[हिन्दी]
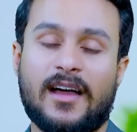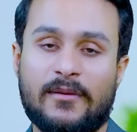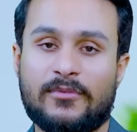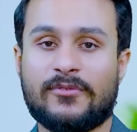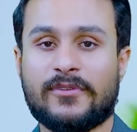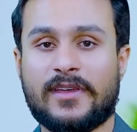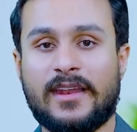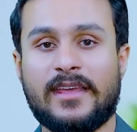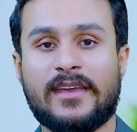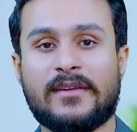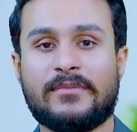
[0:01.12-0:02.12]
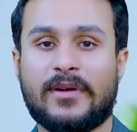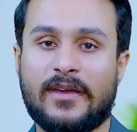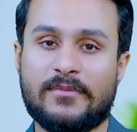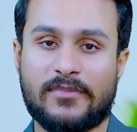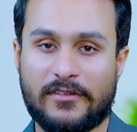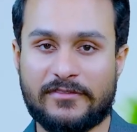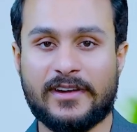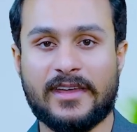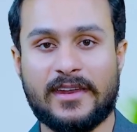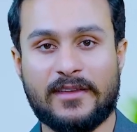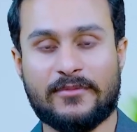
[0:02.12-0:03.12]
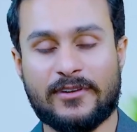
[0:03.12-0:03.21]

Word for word: आप लोगों के लिए एक बड़ा ही प्रॉफिट गेनिंग